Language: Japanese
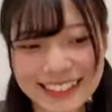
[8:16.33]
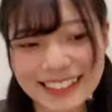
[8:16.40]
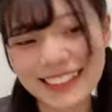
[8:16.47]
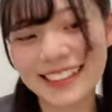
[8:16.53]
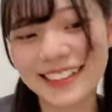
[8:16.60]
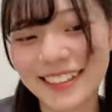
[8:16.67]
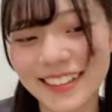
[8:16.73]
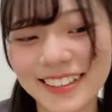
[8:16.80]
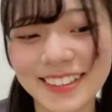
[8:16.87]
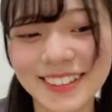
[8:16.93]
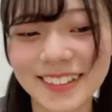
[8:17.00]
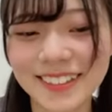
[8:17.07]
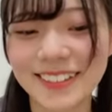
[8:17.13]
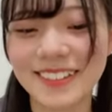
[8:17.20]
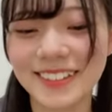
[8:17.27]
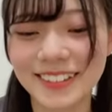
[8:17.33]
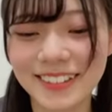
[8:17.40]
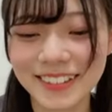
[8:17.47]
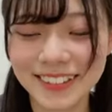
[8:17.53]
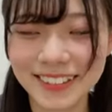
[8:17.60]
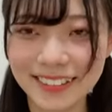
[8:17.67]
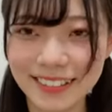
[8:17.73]
きなんですよこの
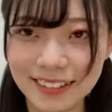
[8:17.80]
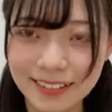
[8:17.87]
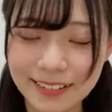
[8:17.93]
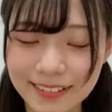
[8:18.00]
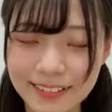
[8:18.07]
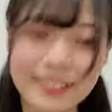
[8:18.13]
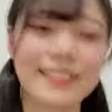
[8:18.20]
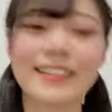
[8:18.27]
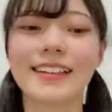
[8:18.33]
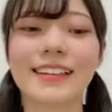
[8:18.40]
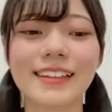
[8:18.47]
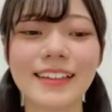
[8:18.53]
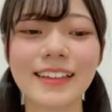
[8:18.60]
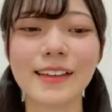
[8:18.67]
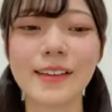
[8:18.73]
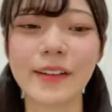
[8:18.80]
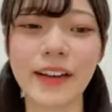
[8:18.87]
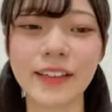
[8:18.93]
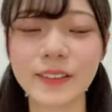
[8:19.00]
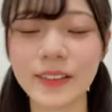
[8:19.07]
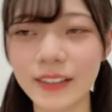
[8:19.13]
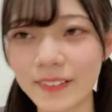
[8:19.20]
曲あ
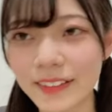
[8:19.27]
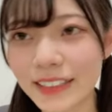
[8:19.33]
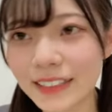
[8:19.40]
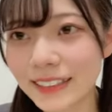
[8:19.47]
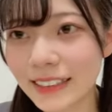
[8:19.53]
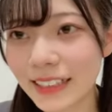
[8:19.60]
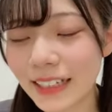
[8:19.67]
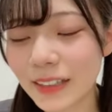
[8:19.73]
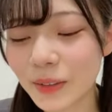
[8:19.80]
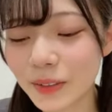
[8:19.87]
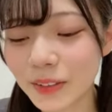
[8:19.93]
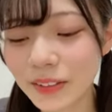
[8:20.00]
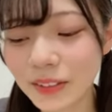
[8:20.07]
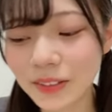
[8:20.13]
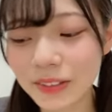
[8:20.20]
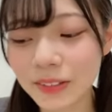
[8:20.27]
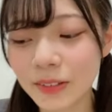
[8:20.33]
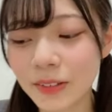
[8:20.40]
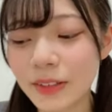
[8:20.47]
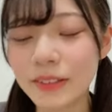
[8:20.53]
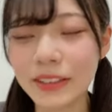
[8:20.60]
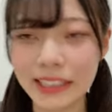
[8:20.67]
のね私がこの
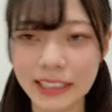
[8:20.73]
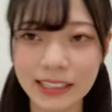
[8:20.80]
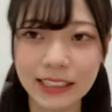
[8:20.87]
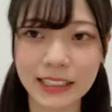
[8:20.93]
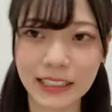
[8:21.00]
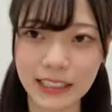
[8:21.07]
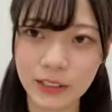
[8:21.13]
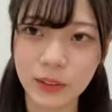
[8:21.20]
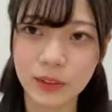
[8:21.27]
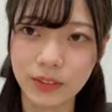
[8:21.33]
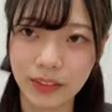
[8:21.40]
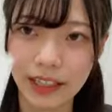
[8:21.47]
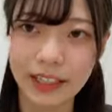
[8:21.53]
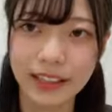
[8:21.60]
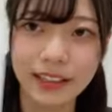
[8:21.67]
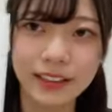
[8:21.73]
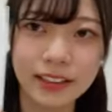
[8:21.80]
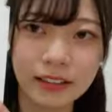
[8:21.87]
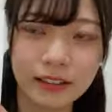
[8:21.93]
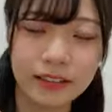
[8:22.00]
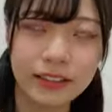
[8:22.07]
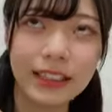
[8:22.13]
これをね聞いてたのは
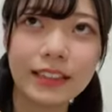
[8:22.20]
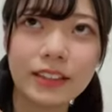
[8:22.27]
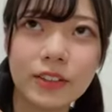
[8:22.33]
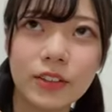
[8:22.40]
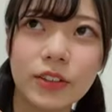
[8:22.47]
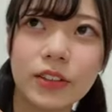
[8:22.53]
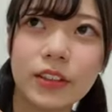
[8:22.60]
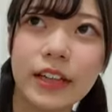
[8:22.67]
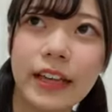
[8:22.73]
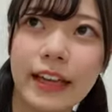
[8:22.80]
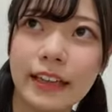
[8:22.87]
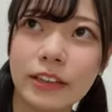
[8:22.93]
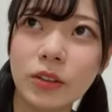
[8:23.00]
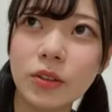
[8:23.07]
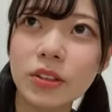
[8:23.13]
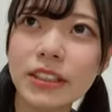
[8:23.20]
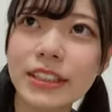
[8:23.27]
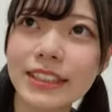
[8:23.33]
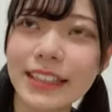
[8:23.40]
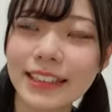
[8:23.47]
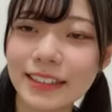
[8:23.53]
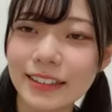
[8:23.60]
なんと、えー、幼稚
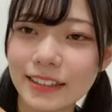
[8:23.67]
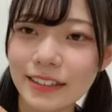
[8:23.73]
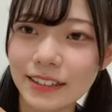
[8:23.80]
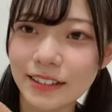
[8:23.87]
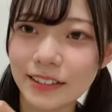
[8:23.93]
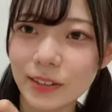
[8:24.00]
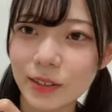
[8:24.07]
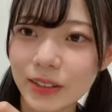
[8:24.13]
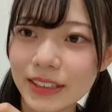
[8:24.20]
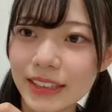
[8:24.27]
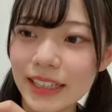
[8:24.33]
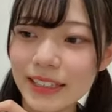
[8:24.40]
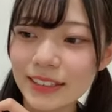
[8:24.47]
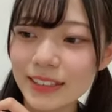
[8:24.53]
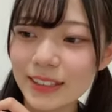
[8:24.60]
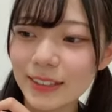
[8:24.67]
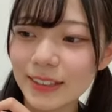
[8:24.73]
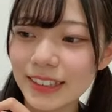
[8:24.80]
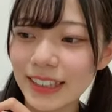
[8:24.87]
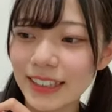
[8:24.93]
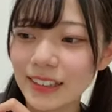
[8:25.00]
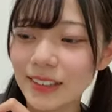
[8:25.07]
園の年長
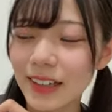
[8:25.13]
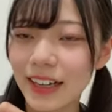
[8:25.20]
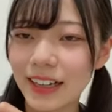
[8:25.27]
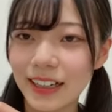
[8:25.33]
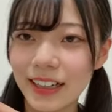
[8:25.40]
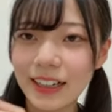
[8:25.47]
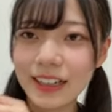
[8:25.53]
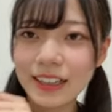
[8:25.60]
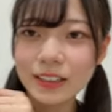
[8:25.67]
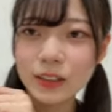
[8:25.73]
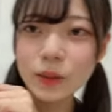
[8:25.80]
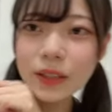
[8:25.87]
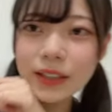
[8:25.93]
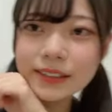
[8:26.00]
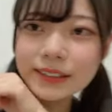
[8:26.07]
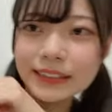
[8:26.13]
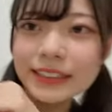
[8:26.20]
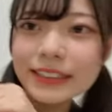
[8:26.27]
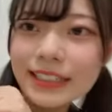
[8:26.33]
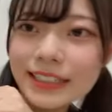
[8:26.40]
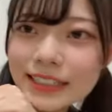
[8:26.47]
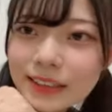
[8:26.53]
さんとか小学1
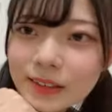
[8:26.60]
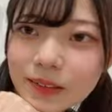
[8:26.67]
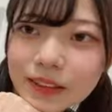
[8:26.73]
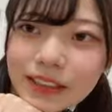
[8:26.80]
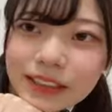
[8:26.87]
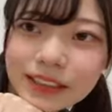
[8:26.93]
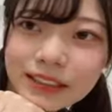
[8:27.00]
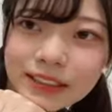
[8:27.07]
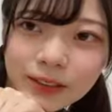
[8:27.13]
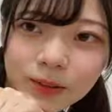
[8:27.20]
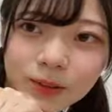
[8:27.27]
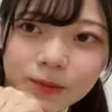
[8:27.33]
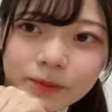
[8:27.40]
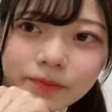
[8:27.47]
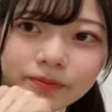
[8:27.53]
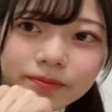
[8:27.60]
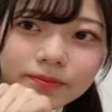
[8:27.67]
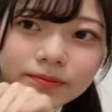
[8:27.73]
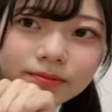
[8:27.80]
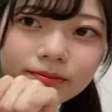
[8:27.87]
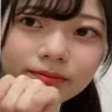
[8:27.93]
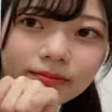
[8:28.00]
年生とかなんですよ
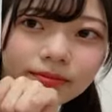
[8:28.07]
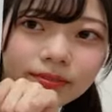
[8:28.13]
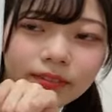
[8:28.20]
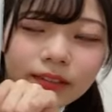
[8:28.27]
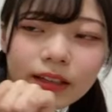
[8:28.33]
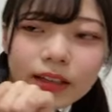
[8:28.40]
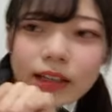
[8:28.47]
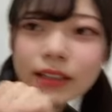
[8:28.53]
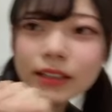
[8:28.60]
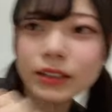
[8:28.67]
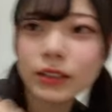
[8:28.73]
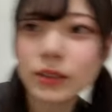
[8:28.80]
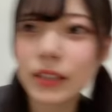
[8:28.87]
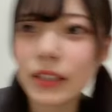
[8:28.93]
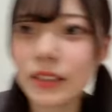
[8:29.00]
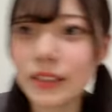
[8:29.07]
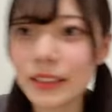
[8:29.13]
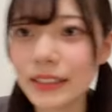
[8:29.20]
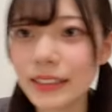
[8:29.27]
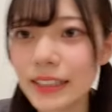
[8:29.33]
小学1